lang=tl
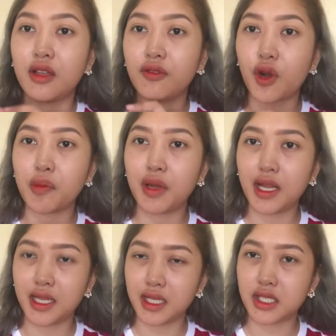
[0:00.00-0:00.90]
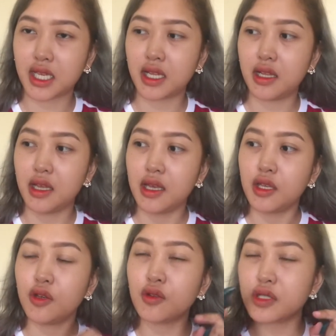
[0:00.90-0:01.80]
Yung formula niya gel.
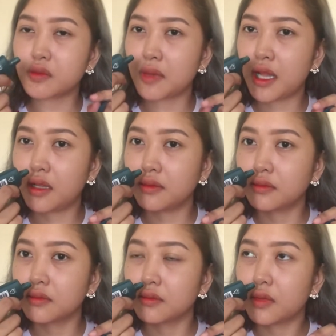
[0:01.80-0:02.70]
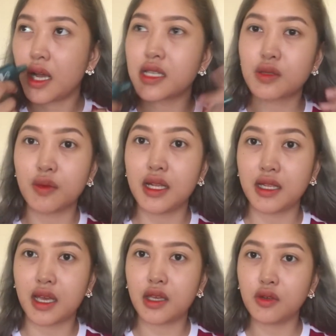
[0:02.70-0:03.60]
Yung smell as well
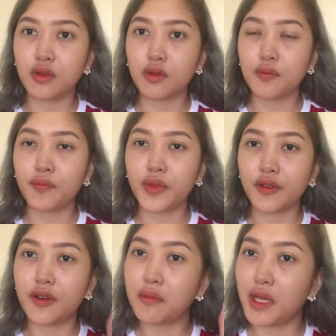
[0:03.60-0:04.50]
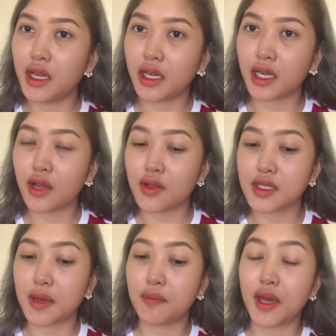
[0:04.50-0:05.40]
niya, yung, yung familiar kayo
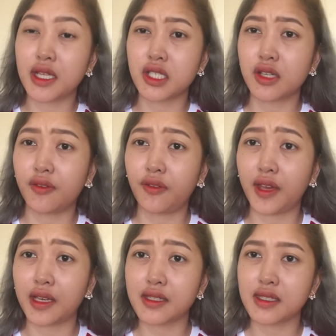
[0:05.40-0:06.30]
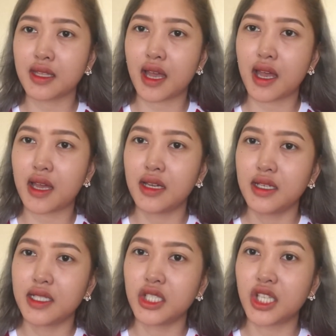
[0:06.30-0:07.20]
sa bench fix na
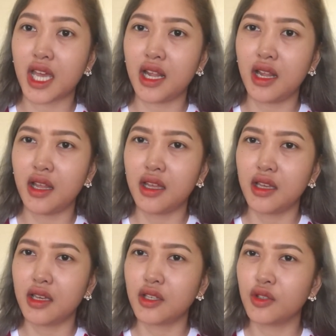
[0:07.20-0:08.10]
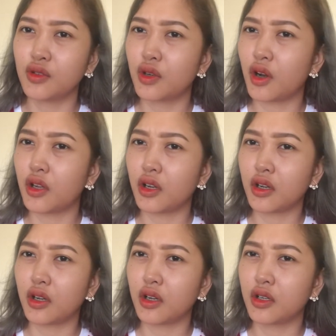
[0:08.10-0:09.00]
gel. Yung
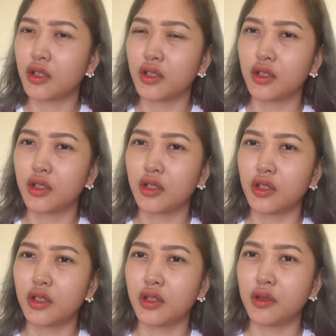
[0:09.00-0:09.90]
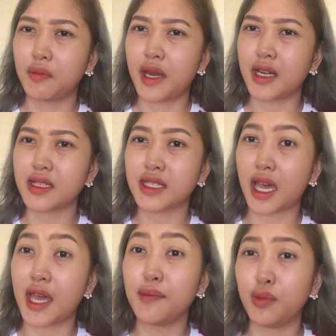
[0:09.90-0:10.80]
color, parang
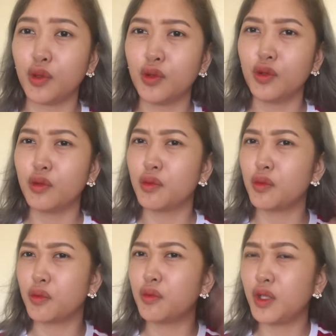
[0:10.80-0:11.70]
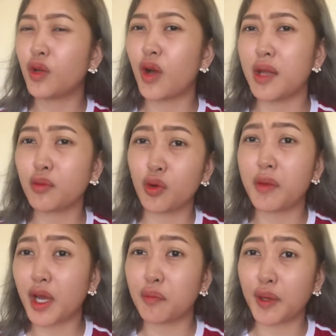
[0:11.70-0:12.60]
sky blue. Hindi ko alam kung
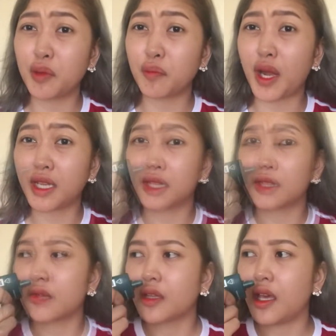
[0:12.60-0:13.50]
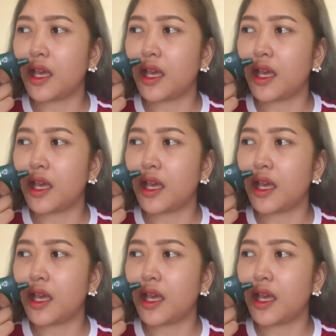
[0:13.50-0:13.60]
mayroon pa ng product na yun.